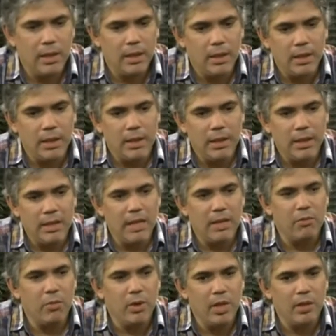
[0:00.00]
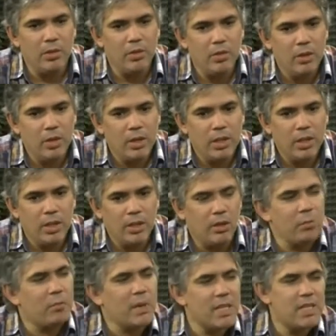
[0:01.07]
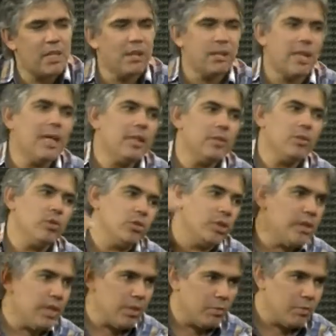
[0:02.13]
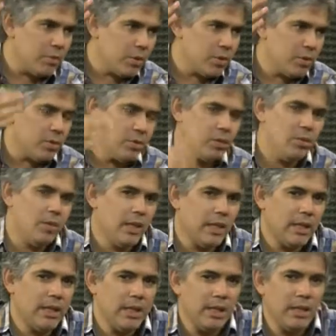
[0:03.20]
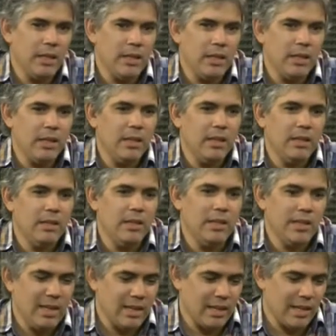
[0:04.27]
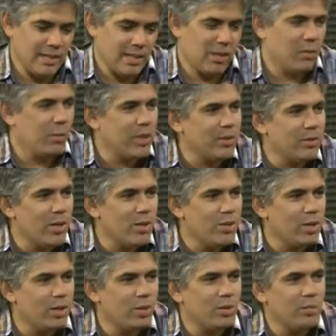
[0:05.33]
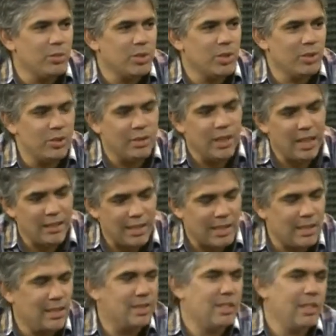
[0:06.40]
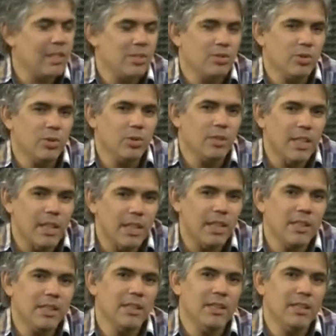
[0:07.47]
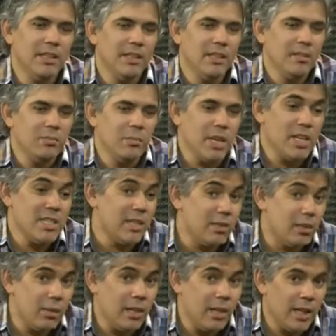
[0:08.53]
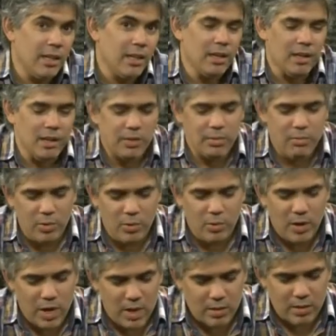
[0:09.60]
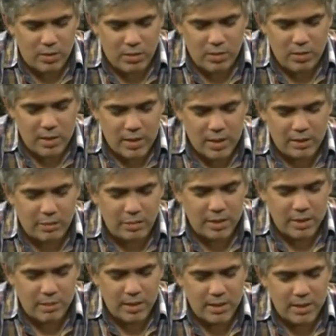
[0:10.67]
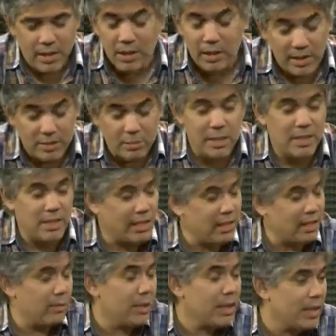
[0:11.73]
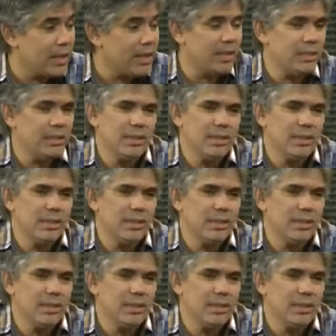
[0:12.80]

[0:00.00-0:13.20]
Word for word: Eh, es bueno que no pase tanto tiempo eh, desde que se comete un hecho de corrupción hasta que llega a su condena. Por allí todavía anda pululando el expresidente ex Menem,